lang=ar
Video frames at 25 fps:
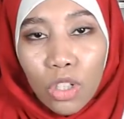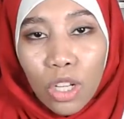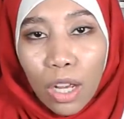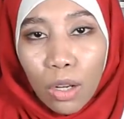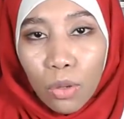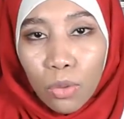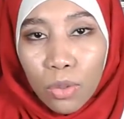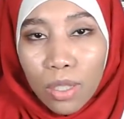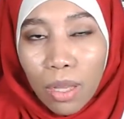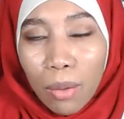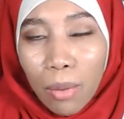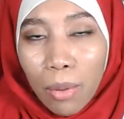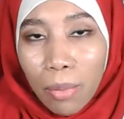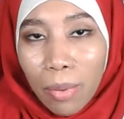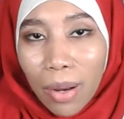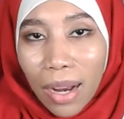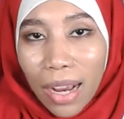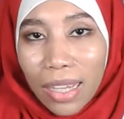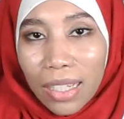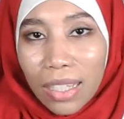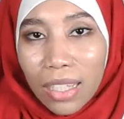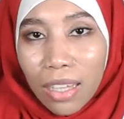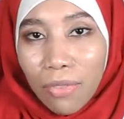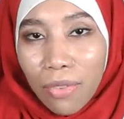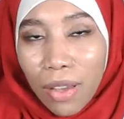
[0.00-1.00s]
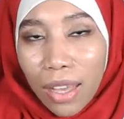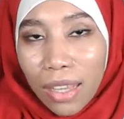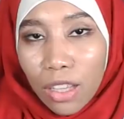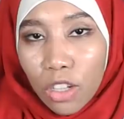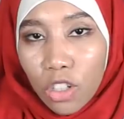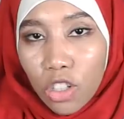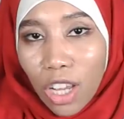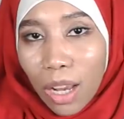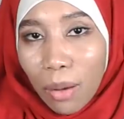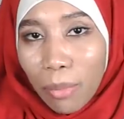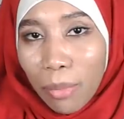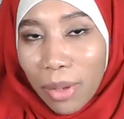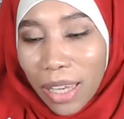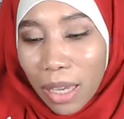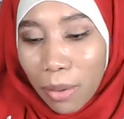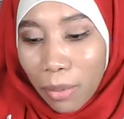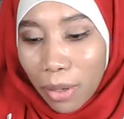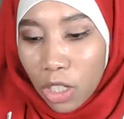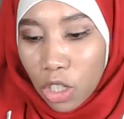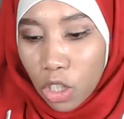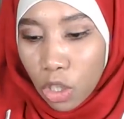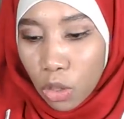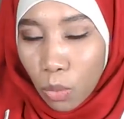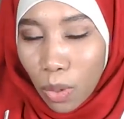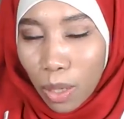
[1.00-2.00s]
الشعر والسبب الرئيسي في ان الشعر ما
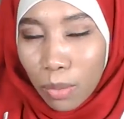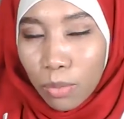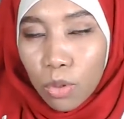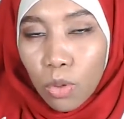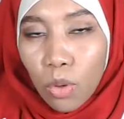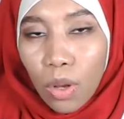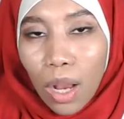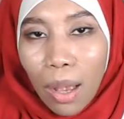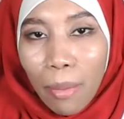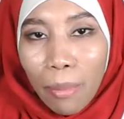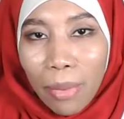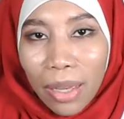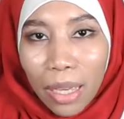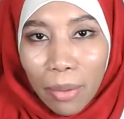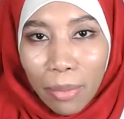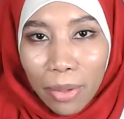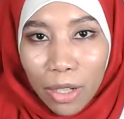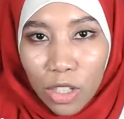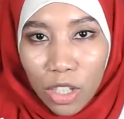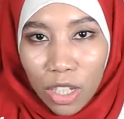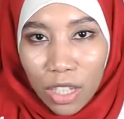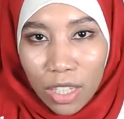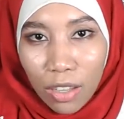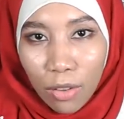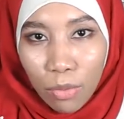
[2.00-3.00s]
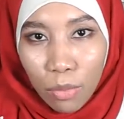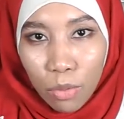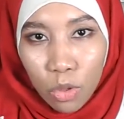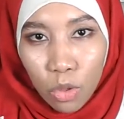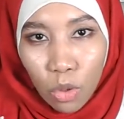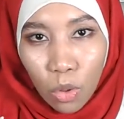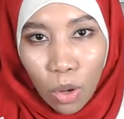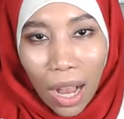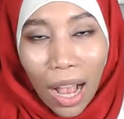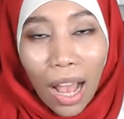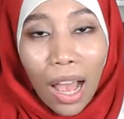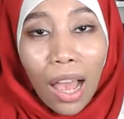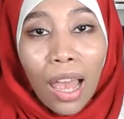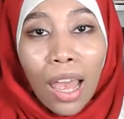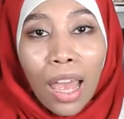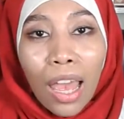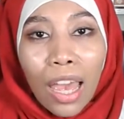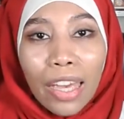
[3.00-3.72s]
كيبغيش يطول بسرعه ما كيبغيش يكثف بسرعه